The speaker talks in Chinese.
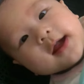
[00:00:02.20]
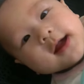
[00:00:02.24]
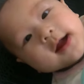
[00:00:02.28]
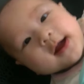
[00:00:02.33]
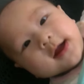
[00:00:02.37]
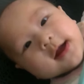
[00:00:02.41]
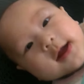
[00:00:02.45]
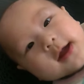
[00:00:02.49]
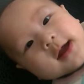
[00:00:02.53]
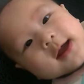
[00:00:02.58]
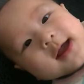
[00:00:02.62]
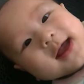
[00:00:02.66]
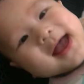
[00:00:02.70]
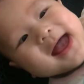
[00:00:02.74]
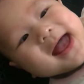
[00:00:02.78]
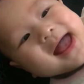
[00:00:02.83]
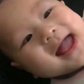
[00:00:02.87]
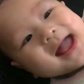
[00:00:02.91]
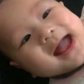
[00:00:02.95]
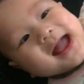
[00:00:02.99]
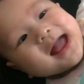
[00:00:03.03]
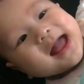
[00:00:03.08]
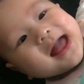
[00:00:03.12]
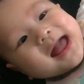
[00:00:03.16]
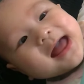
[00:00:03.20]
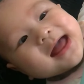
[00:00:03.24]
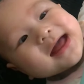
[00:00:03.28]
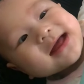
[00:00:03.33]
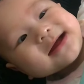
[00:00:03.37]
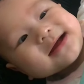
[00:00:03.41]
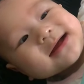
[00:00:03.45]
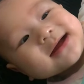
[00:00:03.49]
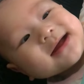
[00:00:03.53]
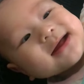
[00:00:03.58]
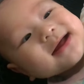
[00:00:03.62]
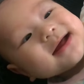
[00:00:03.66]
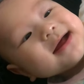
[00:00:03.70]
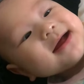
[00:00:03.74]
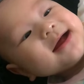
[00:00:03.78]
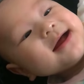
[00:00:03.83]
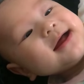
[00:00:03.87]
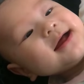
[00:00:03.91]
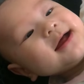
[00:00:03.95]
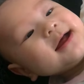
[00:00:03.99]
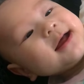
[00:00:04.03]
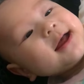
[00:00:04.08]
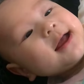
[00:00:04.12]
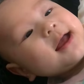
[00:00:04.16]
金元宝呀，
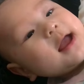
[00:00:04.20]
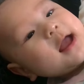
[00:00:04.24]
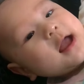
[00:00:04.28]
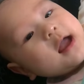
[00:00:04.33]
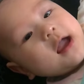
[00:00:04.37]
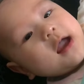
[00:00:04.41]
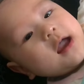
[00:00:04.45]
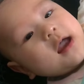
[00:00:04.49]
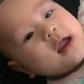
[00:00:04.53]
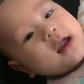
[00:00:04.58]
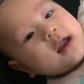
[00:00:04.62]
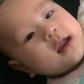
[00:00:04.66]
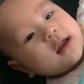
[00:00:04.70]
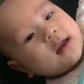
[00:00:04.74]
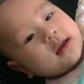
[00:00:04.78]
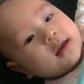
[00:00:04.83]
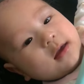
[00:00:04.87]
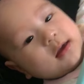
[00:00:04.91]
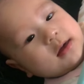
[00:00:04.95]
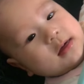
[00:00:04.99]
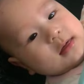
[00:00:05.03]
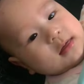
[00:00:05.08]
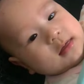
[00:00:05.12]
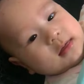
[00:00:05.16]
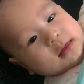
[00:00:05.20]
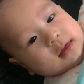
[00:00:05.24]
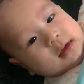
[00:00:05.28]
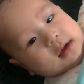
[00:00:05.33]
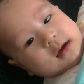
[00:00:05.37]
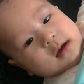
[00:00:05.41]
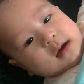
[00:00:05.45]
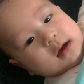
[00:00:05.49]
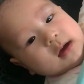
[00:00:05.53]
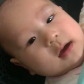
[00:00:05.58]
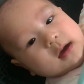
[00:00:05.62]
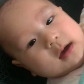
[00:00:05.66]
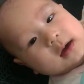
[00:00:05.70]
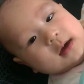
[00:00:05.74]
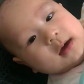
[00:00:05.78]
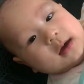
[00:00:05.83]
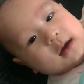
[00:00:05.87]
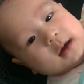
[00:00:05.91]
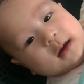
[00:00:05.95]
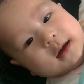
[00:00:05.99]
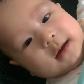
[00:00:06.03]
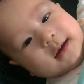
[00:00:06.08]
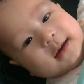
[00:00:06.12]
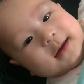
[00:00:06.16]
嘿呀，金元
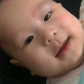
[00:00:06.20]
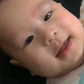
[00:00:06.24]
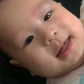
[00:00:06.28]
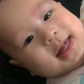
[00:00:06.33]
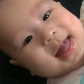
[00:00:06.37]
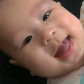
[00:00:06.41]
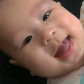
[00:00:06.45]
宝呀！